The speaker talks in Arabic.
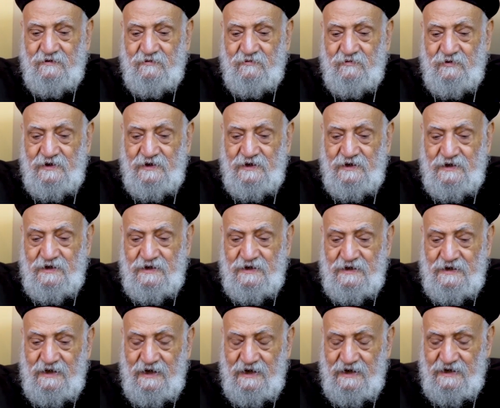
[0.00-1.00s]

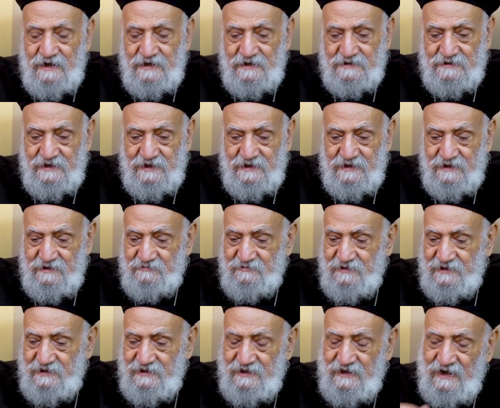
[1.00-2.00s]
والحاجة اللي
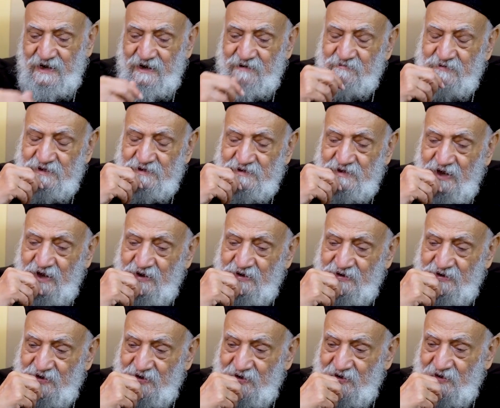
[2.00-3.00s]
تعجبني أعمل
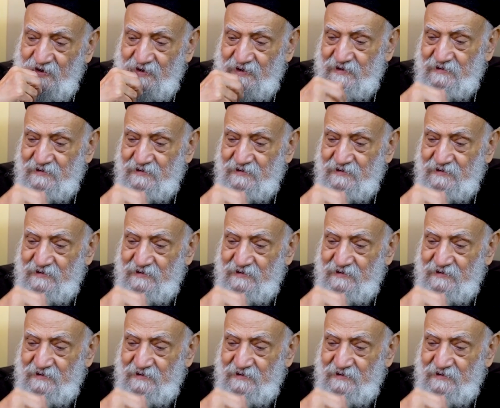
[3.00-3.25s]
تعليق